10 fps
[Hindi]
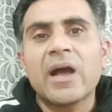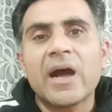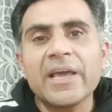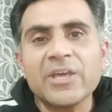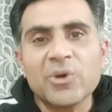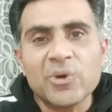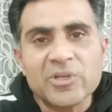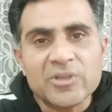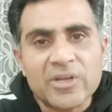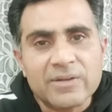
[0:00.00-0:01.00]
हाई कोर्ट
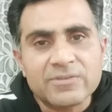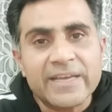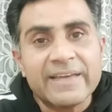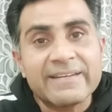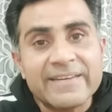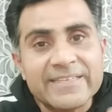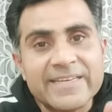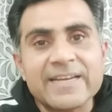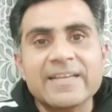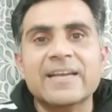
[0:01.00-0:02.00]
की तरफ से
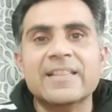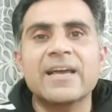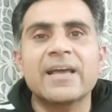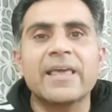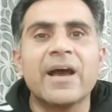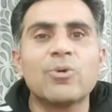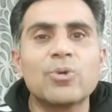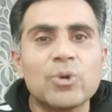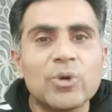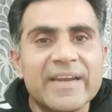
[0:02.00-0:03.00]
रिजेक्ट कर दिया गया
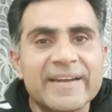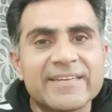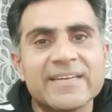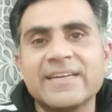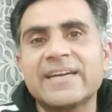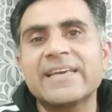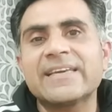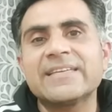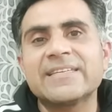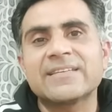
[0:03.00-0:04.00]
उनको इलेक्शन लड़ने
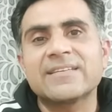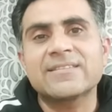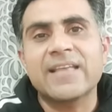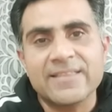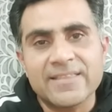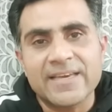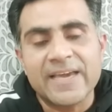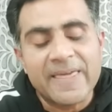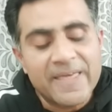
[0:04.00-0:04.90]
की इजाज़त नहीं दी गई